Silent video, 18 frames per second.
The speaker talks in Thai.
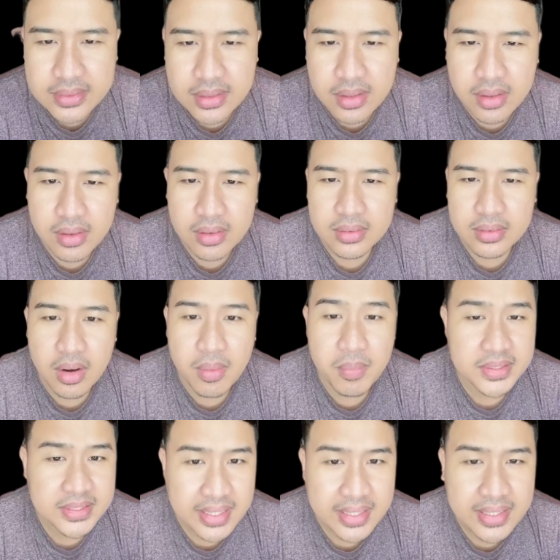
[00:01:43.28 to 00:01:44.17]
ก็เอา
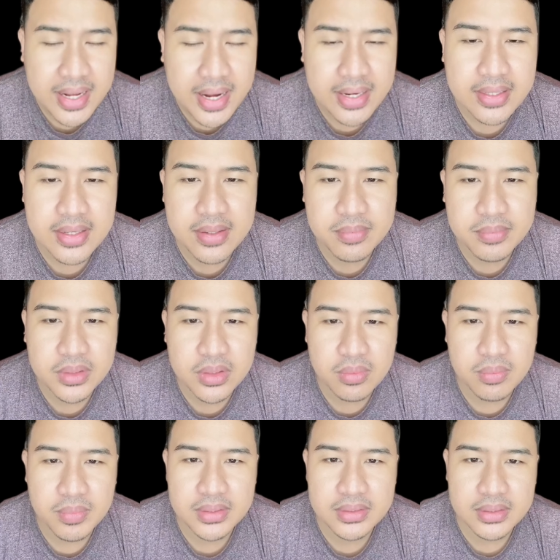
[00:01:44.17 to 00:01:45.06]
มาใช้ได้นะครับไม่ต้
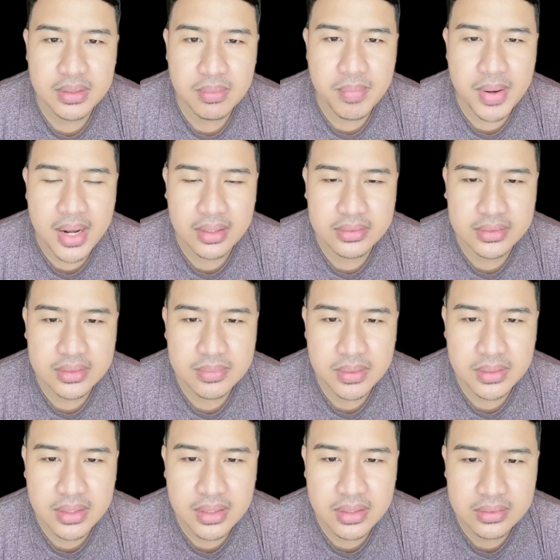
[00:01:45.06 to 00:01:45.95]
องไปลำบากซื้อ
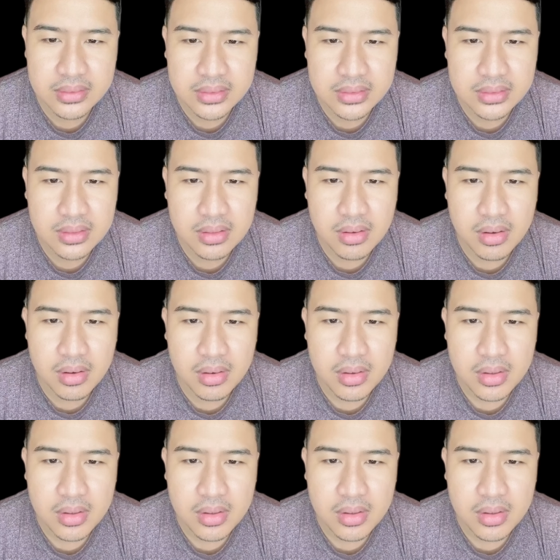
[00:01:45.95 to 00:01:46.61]
บางทีซื้อก็